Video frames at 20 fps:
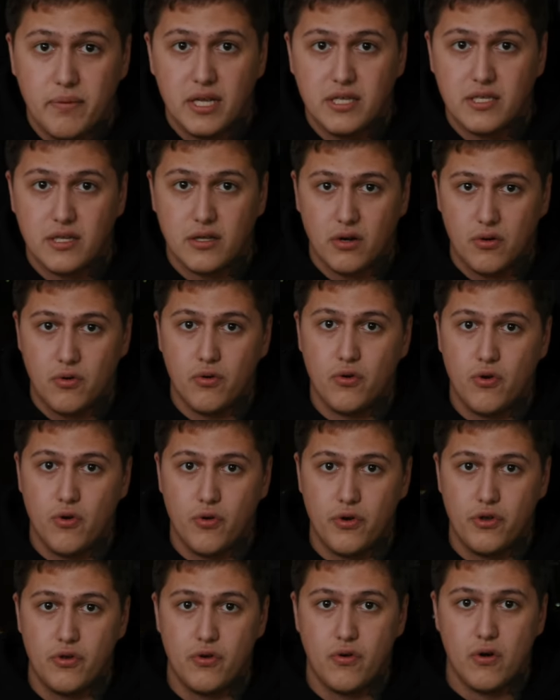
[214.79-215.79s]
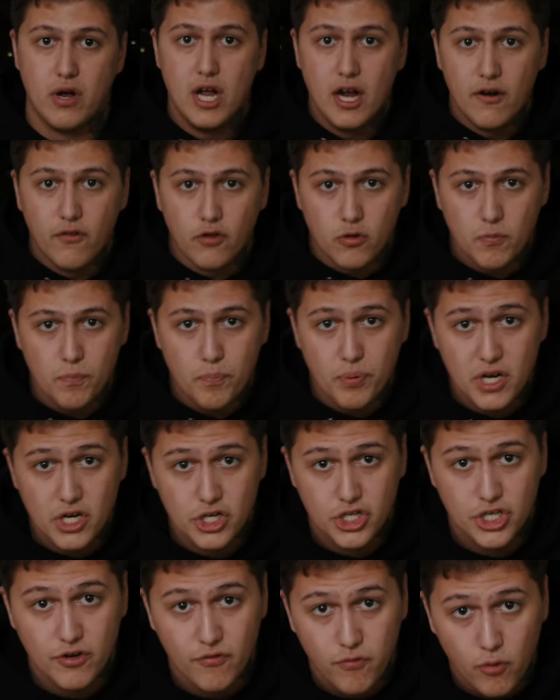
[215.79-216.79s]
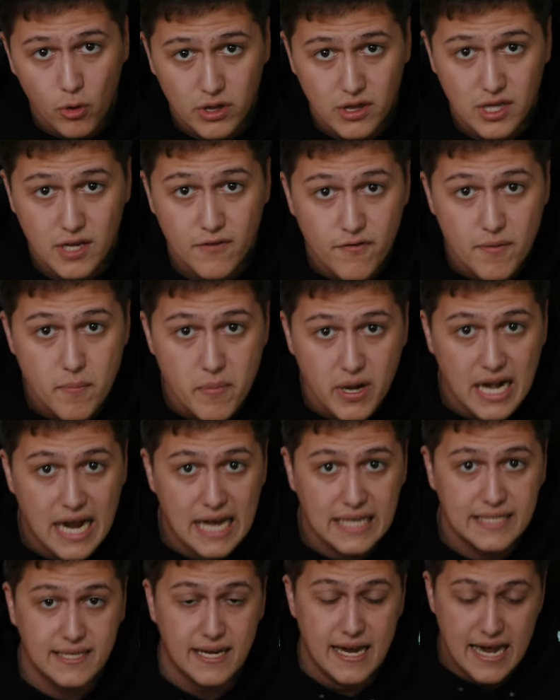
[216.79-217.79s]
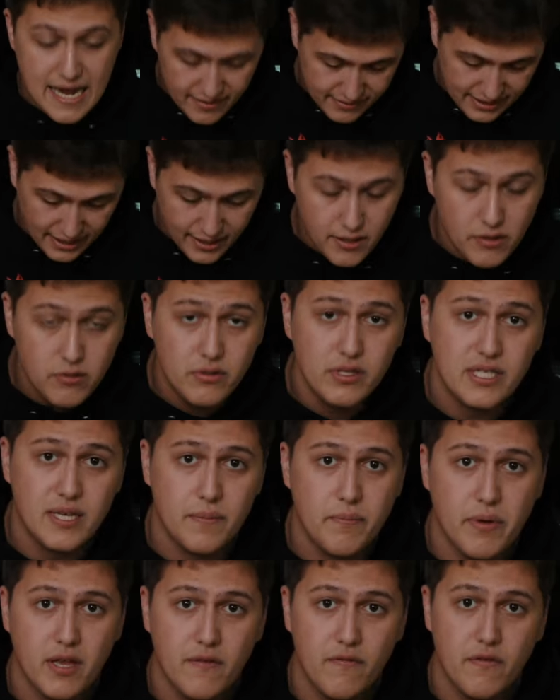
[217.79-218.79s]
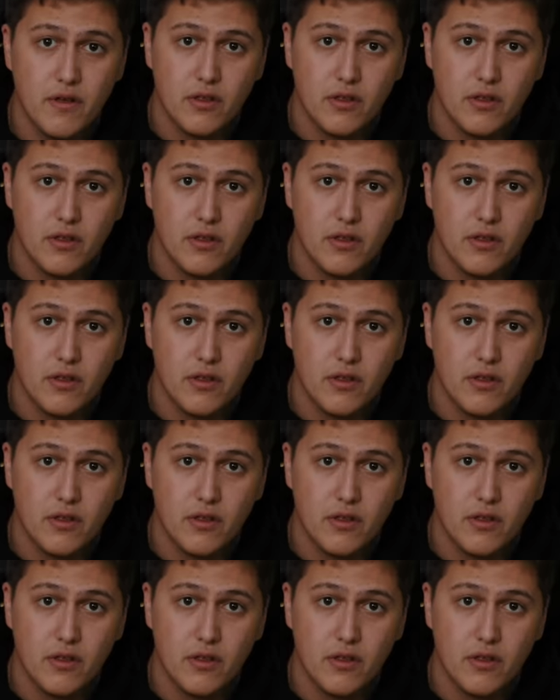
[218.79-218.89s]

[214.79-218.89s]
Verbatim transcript: блядь, за такую хуйню. Вы тупые животные, вы мрази. Так люди себя не